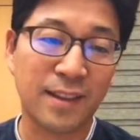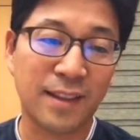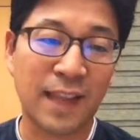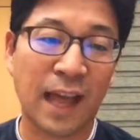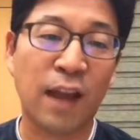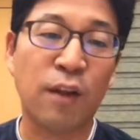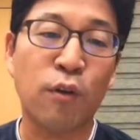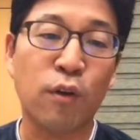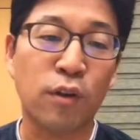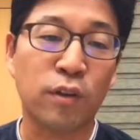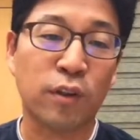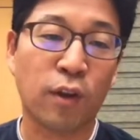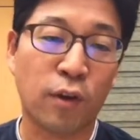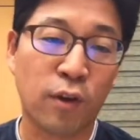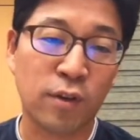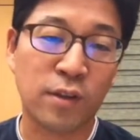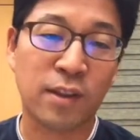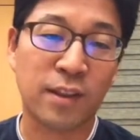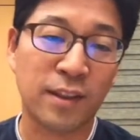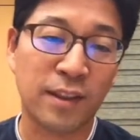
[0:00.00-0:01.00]
나누어
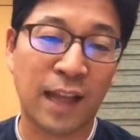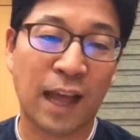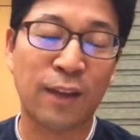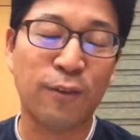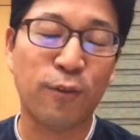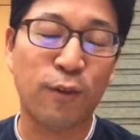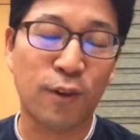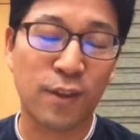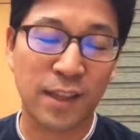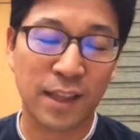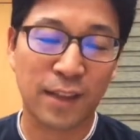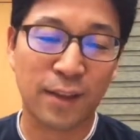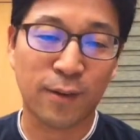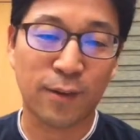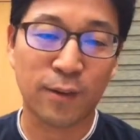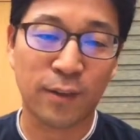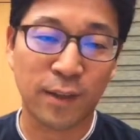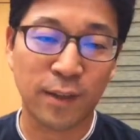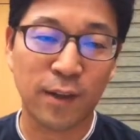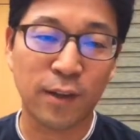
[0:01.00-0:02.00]
떨어진 나누어지는
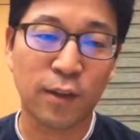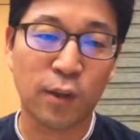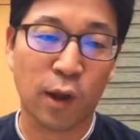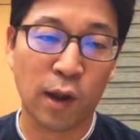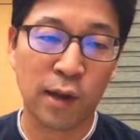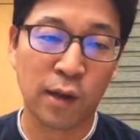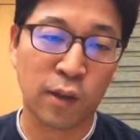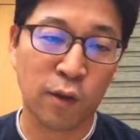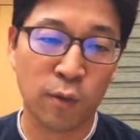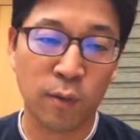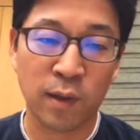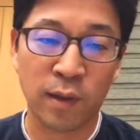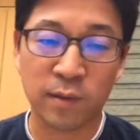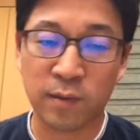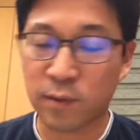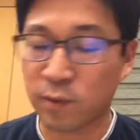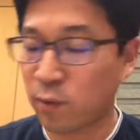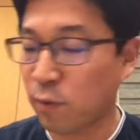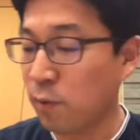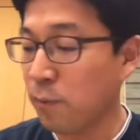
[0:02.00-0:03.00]
것들을 더할 경우에
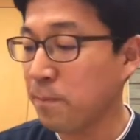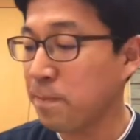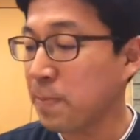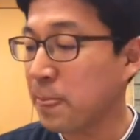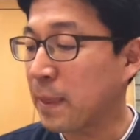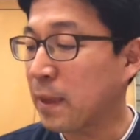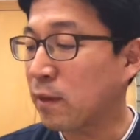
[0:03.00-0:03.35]
쓰고